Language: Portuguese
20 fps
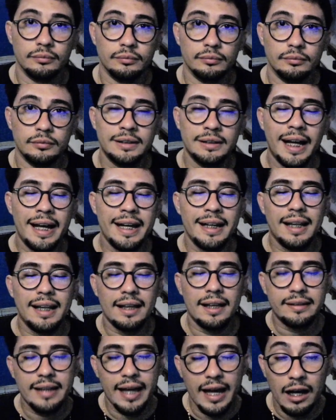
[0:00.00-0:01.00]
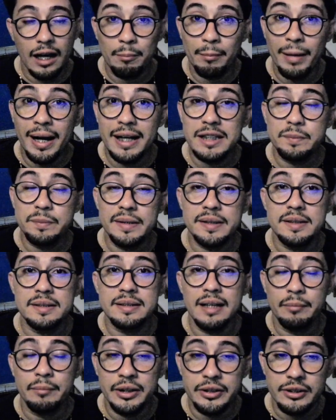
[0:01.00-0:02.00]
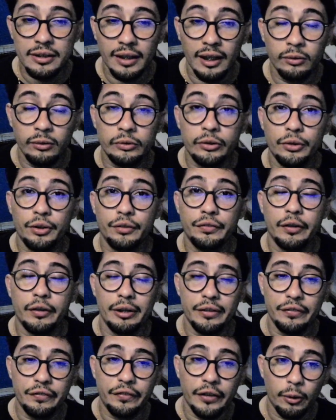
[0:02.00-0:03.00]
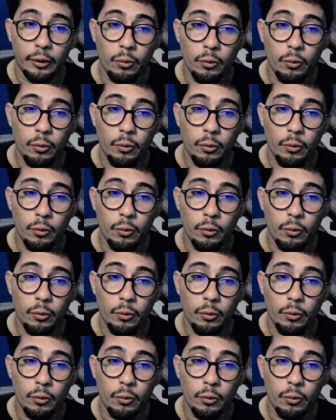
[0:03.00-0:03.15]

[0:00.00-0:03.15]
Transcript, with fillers: Na Inglaterra, mais precisamente lá no Troféu Eiffel,